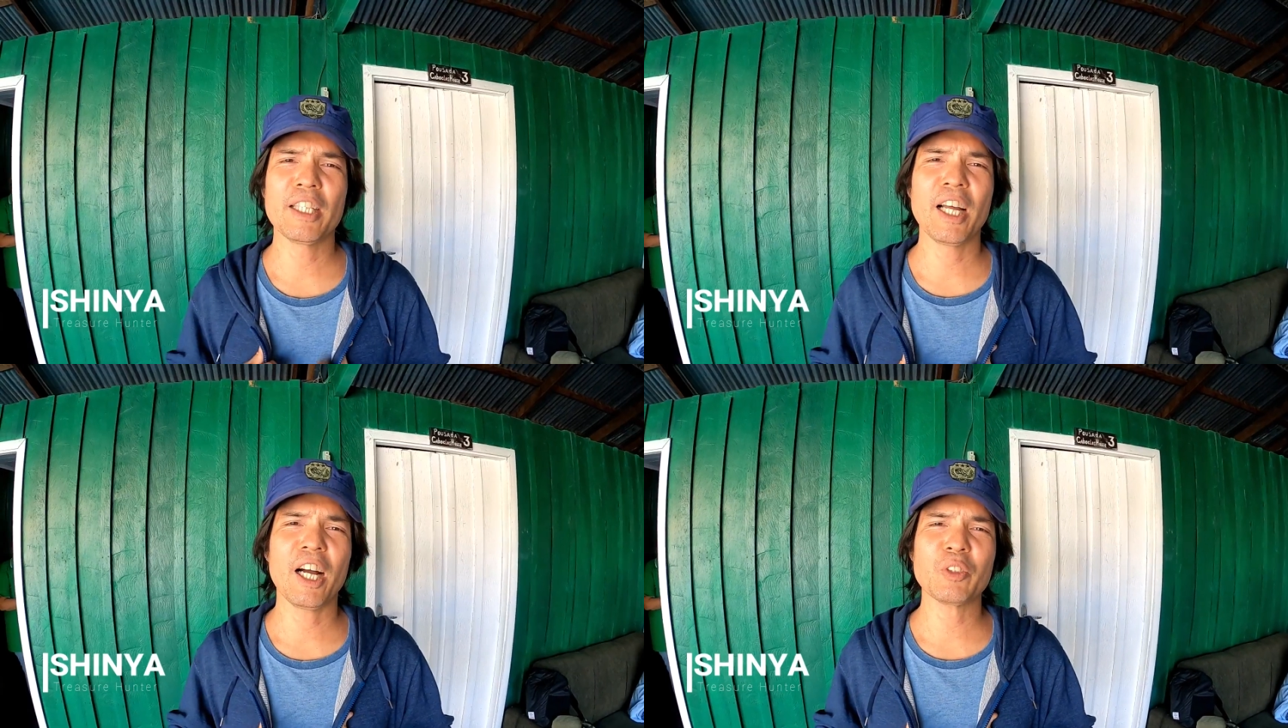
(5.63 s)

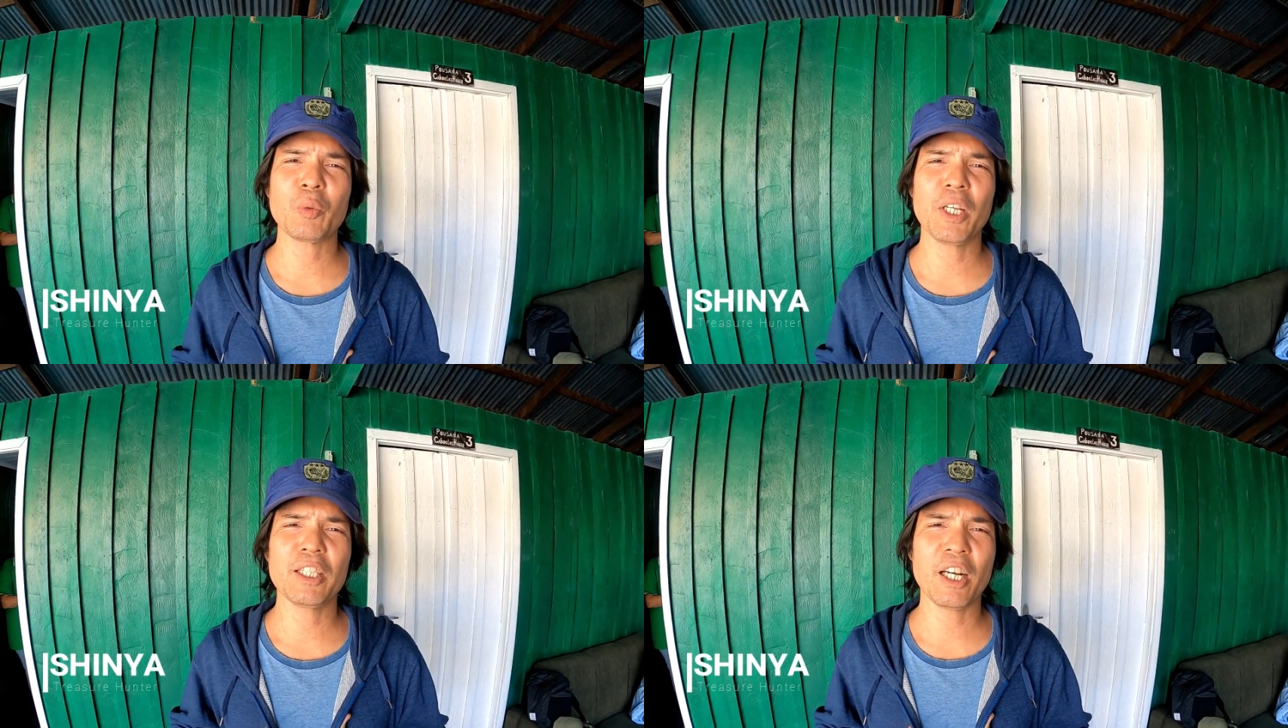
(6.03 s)
長
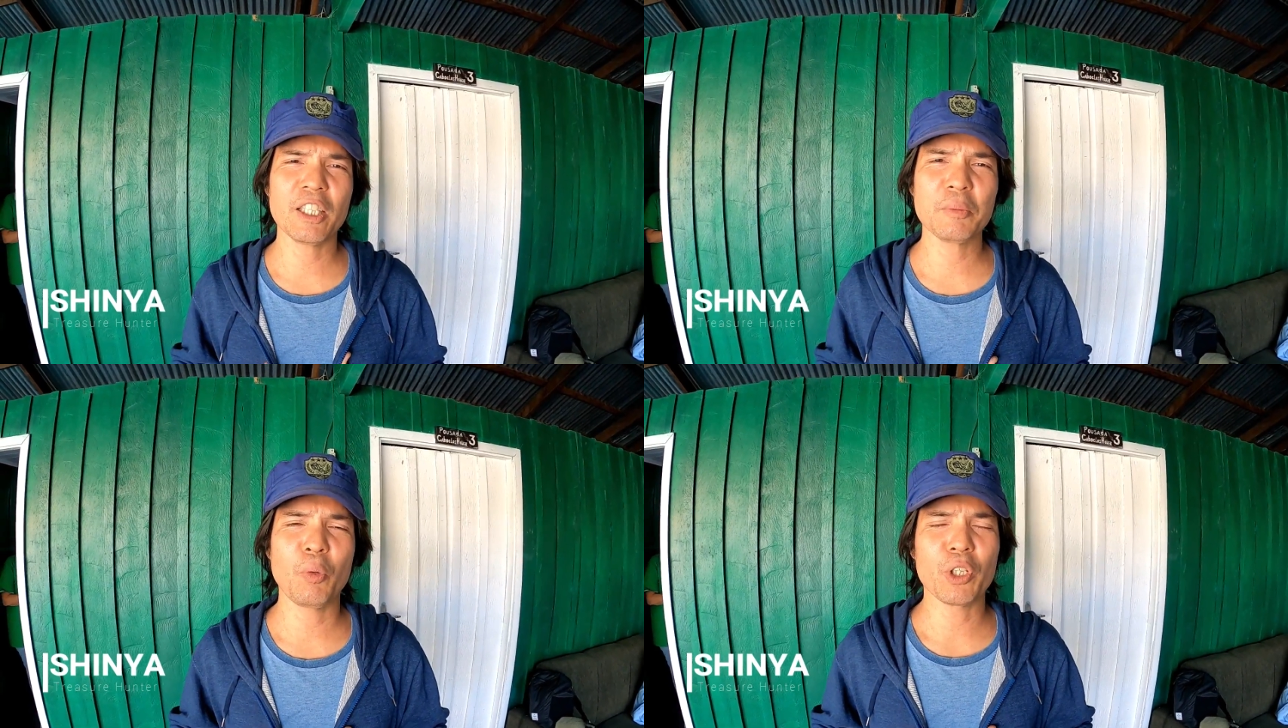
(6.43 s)
袖、
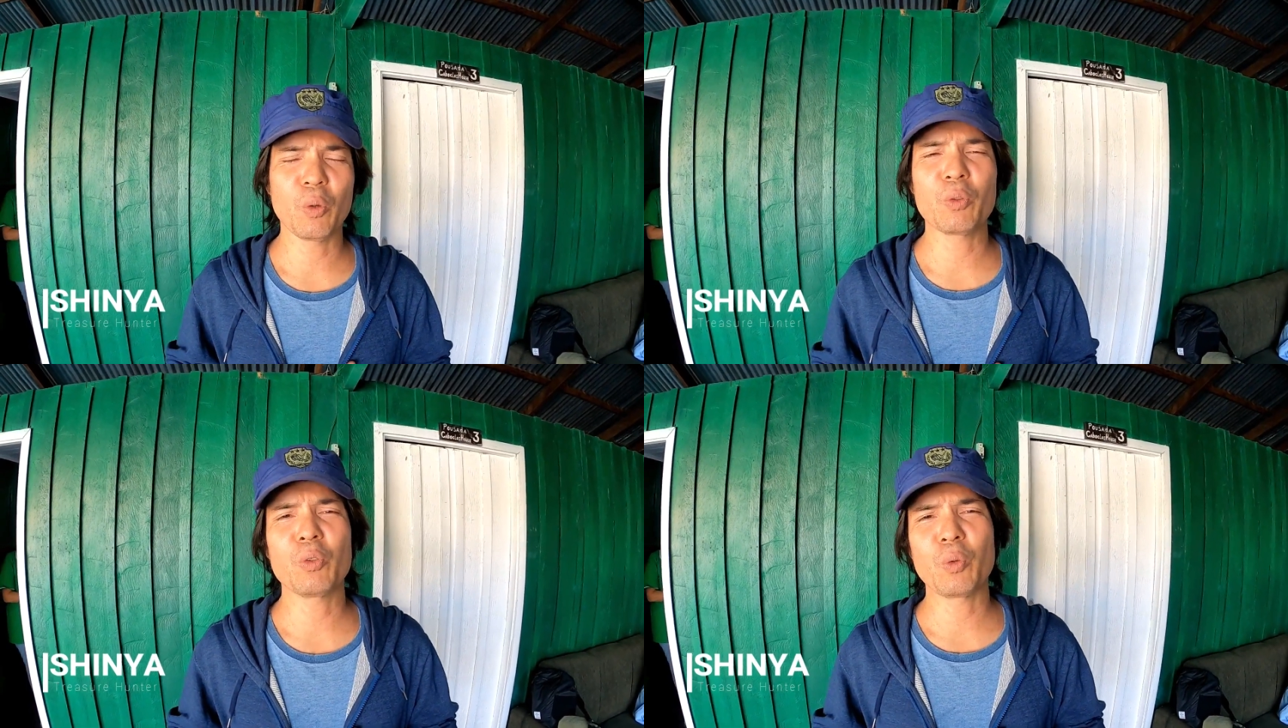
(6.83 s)
長ズボンを着
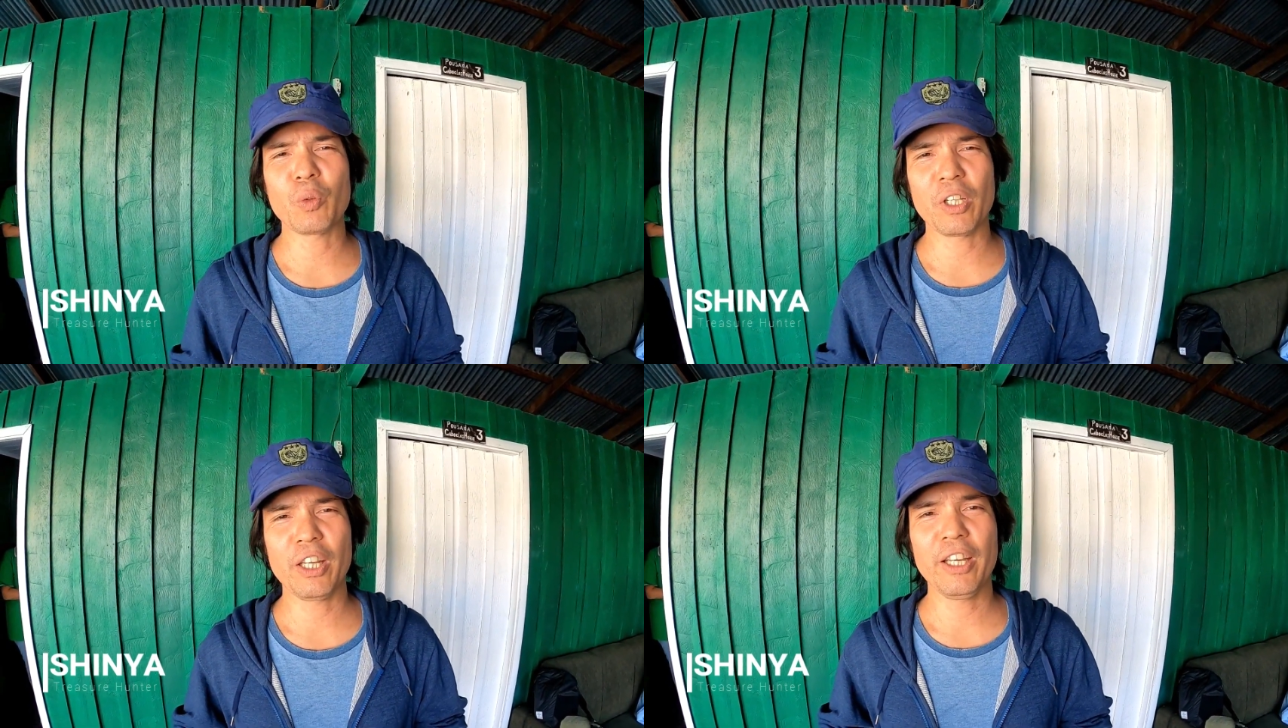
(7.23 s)
ろっていうこと
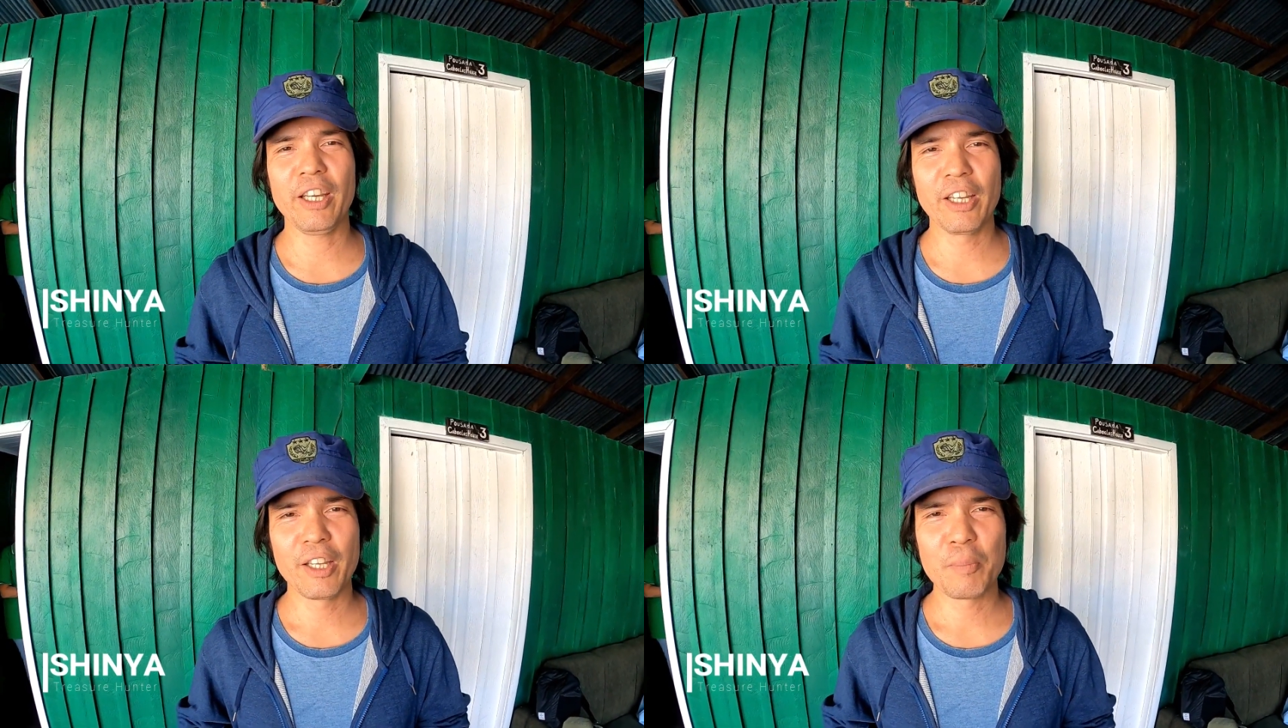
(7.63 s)

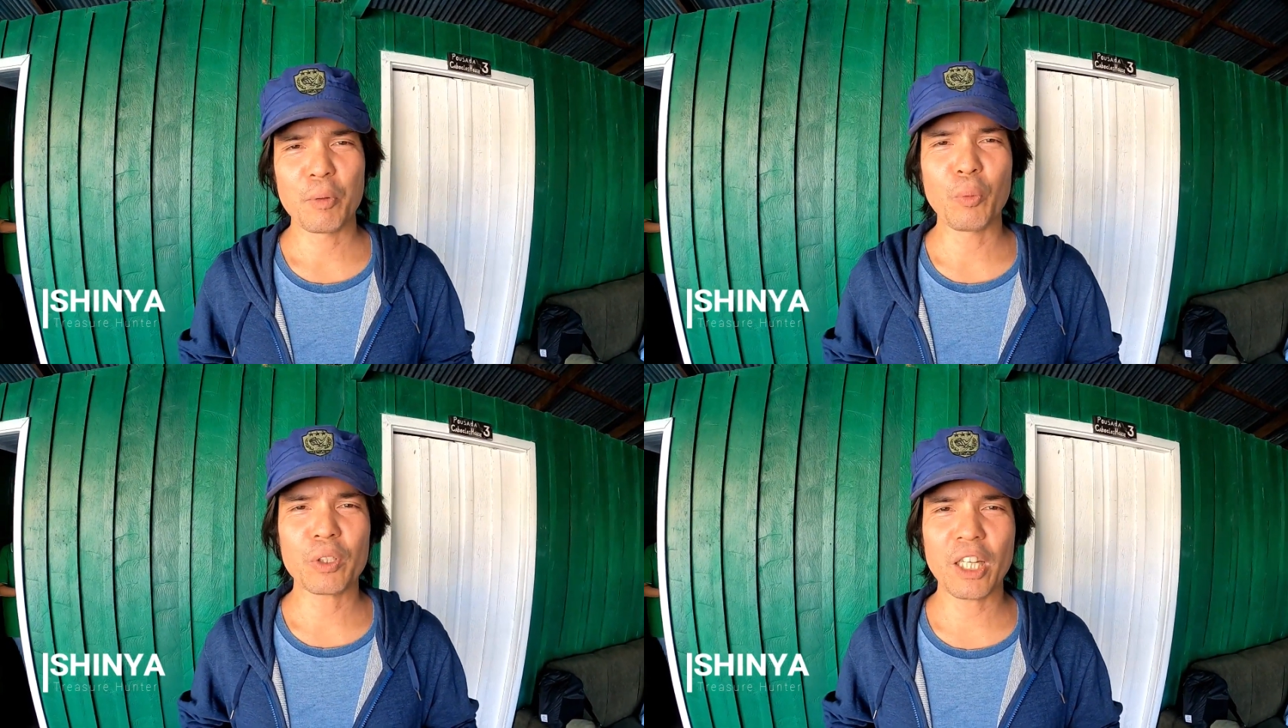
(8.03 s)
で、
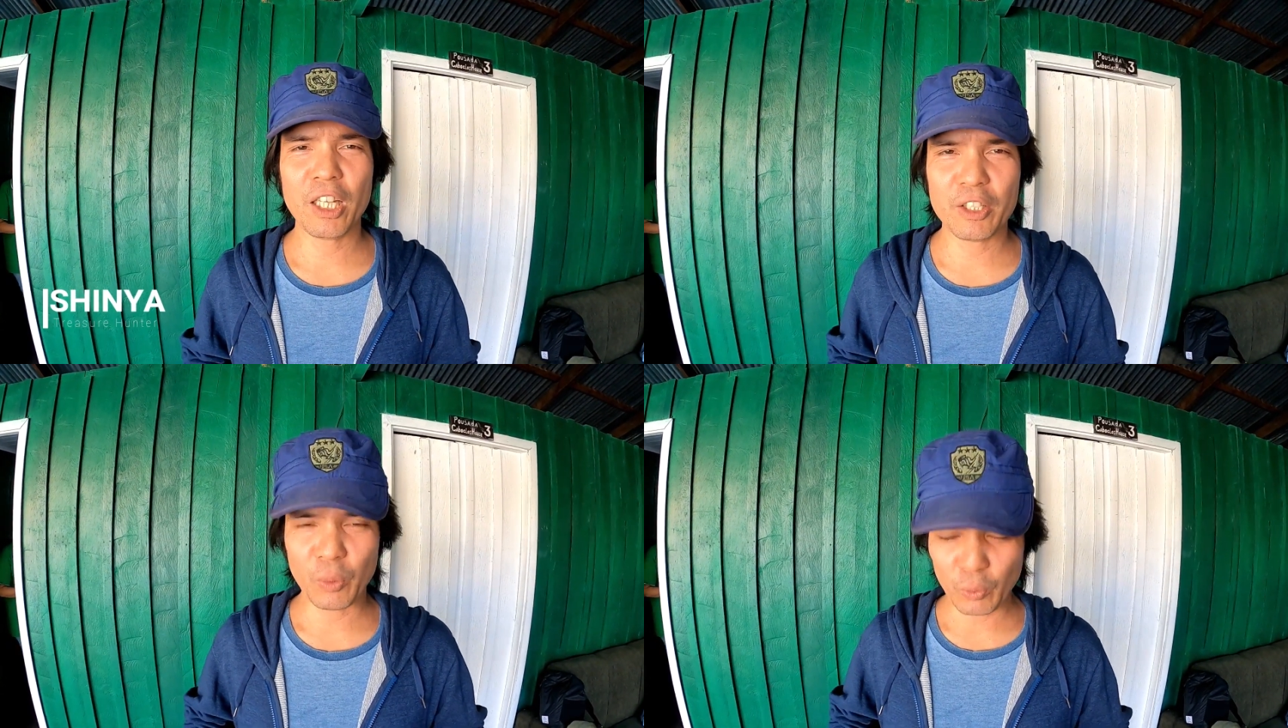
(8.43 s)
僕持ってないって